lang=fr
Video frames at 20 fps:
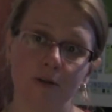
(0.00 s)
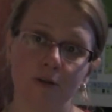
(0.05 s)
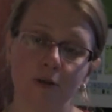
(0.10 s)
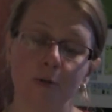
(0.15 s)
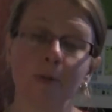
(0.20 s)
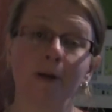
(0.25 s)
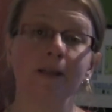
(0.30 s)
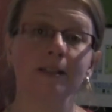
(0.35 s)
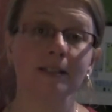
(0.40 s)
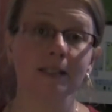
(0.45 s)
se,
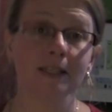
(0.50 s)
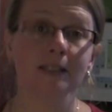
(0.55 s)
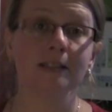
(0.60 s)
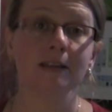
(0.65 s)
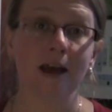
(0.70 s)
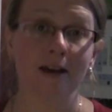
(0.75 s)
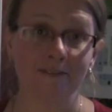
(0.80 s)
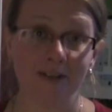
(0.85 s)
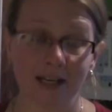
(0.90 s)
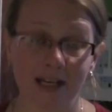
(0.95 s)

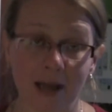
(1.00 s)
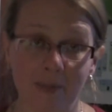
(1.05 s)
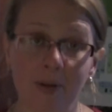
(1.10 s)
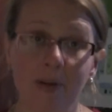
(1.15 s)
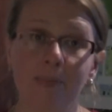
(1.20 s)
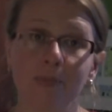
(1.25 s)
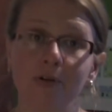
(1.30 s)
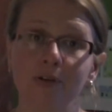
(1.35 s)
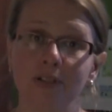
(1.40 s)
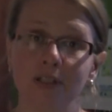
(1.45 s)
prédisent avec la
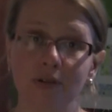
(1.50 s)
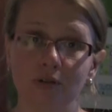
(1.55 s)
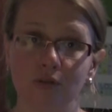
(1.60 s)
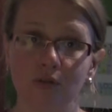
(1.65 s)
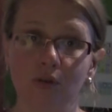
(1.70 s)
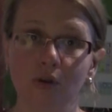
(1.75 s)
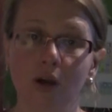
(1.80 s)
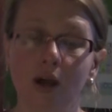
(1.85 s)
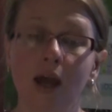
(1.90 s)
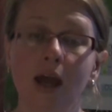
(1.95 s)
même
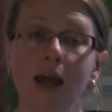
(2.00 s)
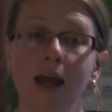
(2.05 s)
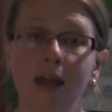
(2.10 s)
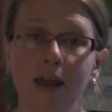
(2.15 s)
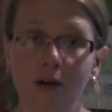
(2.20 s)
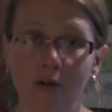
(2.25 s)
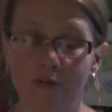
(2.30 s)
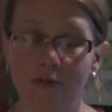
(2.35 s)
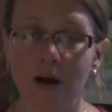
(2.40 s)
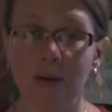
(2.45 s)
procédure
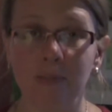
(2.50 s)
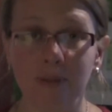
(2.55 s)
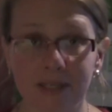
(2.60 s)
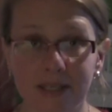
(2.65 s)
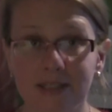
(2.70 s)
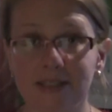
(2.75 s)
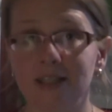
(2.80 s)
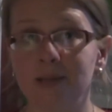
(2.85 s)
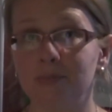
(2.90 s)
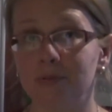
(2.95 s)
et on va
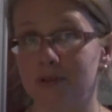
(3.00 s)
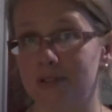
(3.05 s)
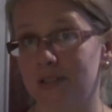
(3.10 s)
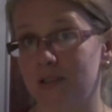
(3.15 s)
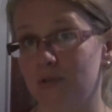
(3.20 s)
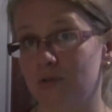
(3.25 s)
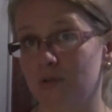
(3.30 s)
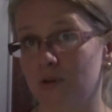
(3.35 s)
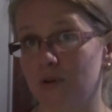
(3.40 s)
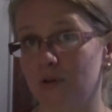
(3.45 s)
appliquer cette
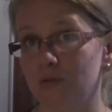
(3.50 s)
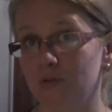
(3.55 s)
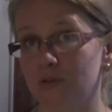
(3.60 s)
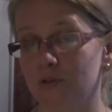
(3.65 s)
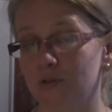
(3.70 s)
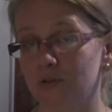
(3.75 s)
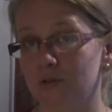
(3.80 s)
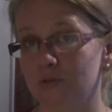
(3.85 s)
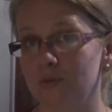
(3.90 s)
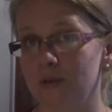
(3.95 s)
procédure-là
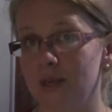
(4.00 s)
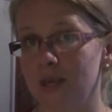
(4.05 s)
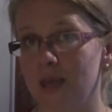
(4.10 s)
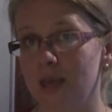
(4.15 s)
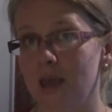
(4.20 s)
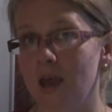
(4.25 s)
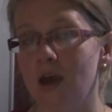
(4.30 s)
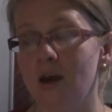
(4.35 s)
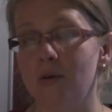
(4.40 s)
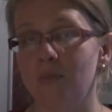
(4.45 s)
aujourd'hui
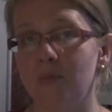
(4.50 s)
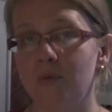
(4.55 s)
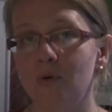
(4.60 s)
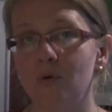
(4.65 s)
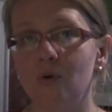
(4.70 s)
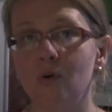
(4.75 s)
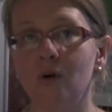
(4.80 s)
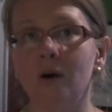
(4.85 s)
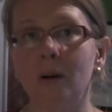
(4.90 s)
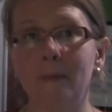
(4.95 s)

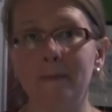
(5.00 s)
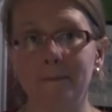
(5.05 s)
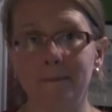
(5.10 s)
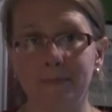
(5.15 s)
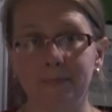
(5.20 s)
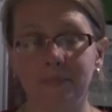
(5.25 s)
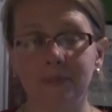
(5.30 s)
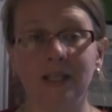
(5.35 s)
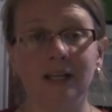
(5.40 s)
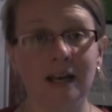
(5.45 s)
pour
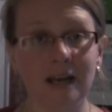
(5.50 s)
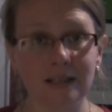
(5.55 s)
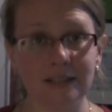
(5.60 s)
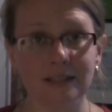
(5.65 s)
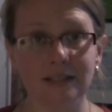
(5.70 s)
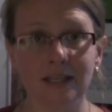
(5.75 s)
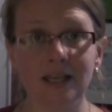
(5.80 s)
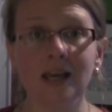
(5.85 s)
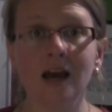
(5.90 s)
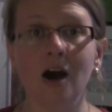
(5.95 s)

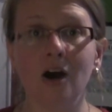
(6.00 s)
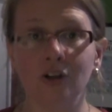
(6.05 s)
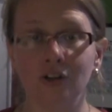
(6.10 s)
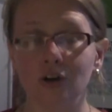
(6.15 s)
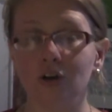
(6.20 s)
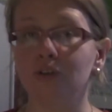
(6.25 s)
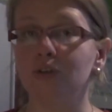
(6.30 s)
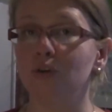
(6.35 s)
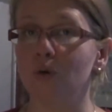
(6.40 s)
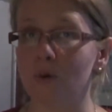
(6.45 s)
classer en
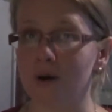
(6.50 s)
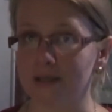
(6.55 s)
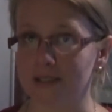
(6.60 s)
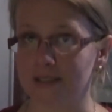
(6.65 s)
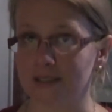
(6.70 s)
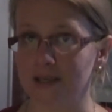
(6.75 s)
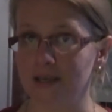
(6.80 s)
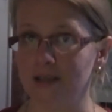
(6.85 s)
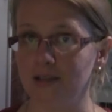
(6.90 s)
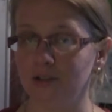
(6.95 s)
ordre
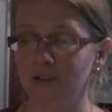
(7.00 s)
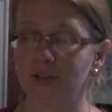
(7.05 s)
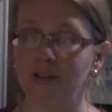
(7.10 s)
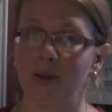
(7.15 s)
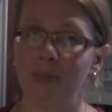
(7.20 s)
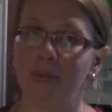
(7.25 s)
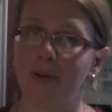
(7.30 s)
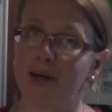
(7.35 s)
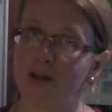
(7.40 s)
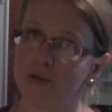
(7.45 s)
croissant de
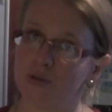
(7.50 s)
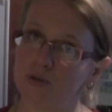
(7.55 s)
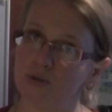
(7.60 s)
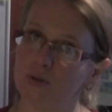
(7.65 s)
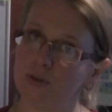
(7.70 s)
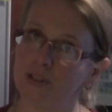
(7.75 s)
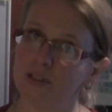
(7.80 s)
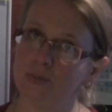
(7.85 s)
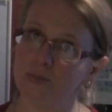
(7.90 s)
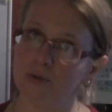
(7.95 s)

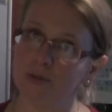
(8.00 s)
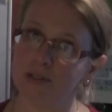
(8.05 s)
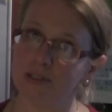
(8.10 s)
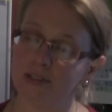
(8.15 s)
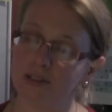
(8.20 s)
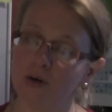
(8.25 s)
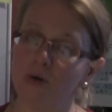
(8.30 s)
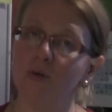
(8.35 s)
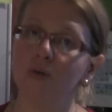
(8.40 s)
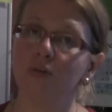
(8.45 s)
température
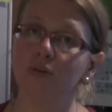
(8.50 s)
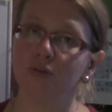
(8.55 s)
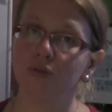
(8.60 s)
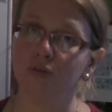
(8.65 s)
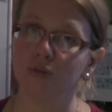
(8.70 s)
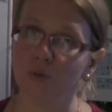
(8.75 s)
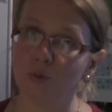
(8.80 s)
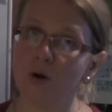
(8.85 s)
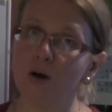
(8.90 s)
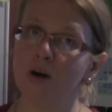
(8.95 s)
d'ébullition
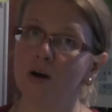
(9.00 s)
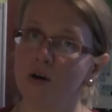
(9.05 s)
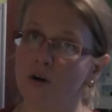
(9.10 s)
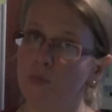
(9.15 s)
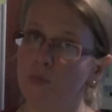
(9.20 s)
trois